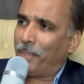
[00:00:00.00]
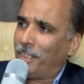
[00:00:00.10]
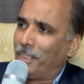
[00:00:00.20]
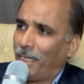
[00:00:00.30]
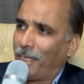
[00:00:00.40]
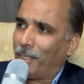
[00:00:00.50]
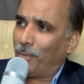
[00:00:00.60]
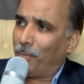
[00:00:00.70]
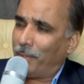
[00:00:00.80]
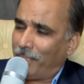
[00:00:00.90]
25 साल की
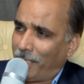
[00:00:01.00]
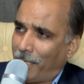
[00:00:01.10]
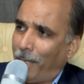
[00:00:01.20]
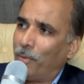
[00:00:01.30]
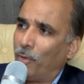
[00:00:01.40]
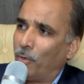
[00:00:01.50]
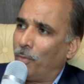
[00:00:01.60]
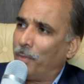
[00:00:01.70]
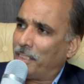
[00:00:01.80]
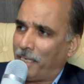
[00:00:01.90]
उम्र से कम
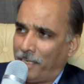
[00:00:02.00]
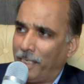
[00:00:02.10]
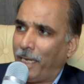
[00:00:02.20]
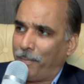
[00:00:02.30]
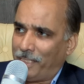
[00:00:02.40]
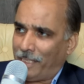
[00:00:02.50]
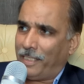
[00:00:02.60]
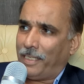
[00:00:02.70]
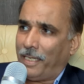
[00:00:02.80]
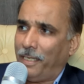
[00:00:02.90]
लोगों में स्कैंडी
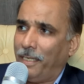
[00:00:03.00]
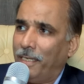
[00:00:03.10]
हाइपरटेंशन के